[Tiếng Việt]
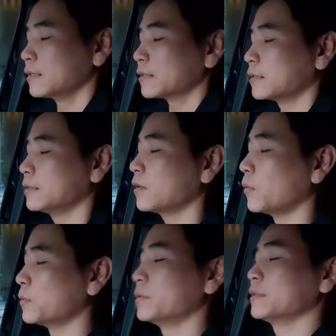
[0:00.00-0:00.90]
hưởng thụ
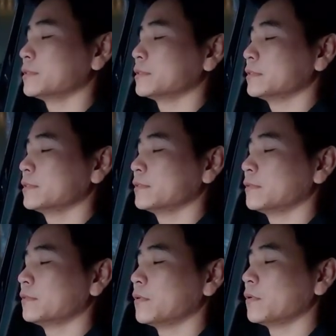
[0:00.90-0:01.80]

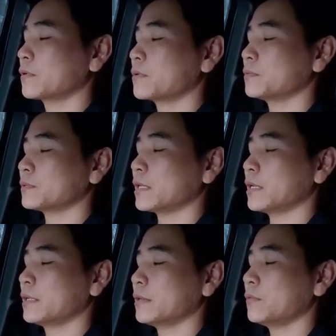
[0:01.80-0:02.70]
vô cùng dễ
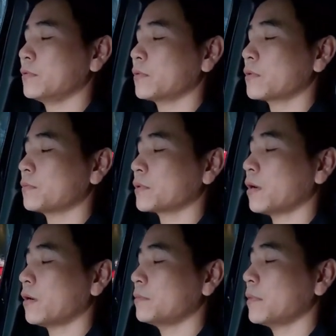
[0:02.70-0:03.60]
chịu vô cùng
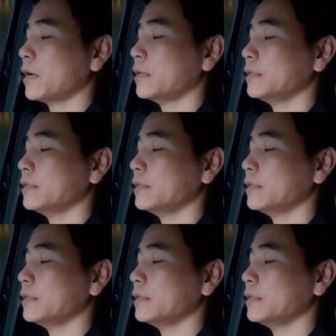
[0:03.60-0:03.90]
thoải mái